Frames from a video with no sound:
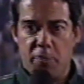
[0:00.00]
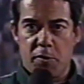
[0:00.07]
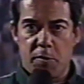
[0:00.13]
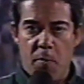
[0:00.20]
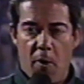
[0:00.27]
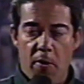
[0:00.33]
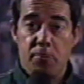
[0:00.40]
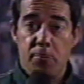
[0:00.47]
dos
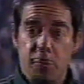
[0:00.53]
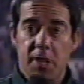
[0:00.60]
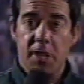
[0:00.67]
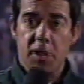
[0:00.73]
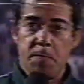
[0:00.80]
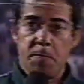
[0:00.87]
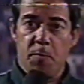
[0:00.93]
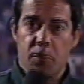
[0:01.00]
pontos que
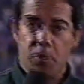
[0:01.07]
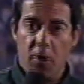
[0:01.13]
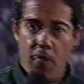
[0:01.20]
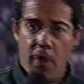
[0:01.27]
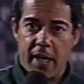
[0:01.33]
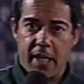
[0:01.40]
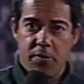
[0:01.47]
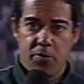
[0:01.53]
disputou
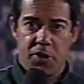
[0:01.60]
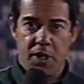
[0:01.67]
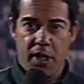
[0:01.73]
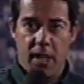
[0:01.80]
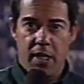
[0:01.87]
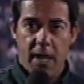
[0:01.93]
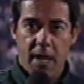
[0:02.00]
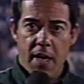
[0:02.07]
aqui no
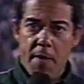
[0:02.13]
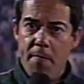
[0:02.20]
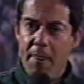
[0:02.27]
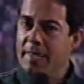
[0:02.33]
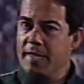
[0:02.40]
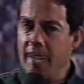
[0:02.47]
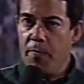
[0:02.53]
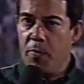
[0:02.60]
Chile,
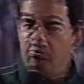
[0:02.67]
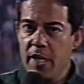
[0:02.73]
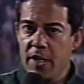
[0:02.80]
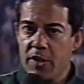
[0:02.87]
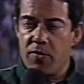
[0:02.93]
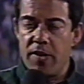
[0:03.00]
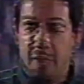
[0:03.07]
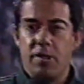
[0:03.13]
mas nem por
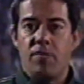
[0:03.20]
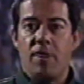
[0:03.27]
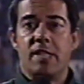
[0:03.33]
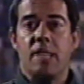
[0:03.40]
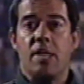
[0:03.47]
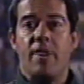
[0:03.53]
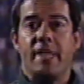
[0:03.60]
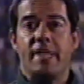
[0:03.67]
isso a
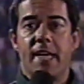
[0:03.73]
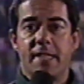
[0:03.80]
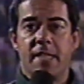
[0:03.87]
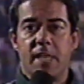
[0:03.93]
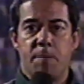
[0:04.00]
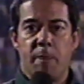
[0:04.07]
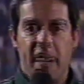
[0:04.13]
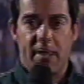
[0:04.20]
situação é
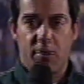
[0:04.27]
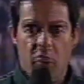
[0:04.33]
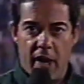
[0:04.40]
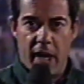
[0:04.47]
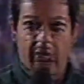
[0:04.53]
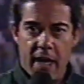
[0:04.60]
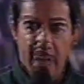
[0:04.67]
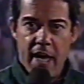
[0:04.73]

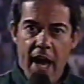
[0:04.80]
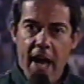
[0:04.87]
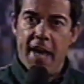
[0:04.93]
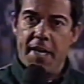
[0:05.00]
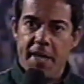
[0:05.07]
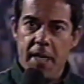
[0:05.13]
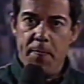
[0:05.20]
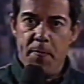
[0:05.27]
desesperadora. A
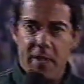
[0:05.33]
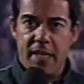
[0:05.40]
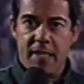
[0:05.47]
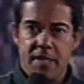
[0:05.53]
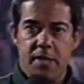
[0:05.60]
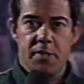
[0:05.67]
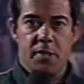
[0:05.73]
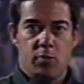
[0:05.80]
equipe
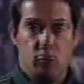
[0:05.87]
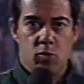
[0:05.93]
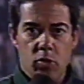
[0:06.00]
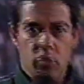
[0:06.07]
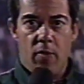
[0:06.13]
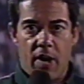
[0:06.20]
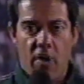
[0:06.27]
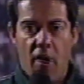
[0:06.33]
decide
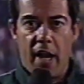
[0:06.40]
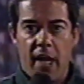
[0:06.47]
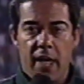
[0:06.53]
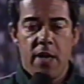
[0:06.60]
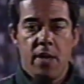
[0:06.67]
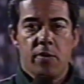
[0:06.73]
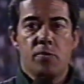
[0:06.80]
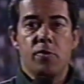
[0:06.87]
tudo agora
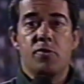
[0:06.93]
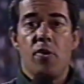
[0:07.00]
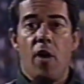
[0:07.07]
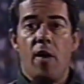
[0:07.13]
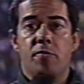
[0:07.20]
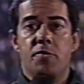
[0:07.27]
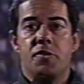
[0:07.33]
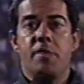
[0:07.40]
nos
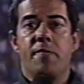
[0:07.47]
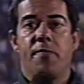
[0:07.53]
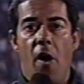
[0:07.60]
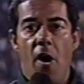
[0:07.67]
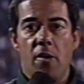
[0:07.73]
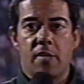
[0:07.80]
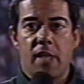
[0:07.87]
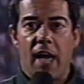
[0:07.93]
jogos de
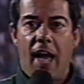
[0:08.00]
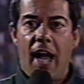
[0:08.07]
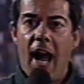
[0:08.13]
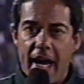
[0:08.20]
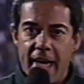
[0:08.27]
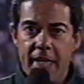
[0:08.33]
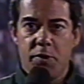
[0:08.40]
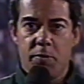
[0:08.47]
volta
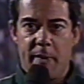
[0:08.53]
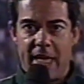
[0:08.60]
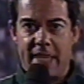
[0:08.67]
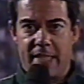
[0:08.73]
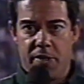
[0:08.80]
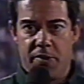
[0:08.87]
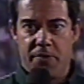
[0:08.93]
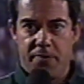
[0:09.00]
aí no
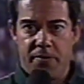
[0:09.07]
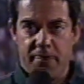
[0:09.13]
Brasil.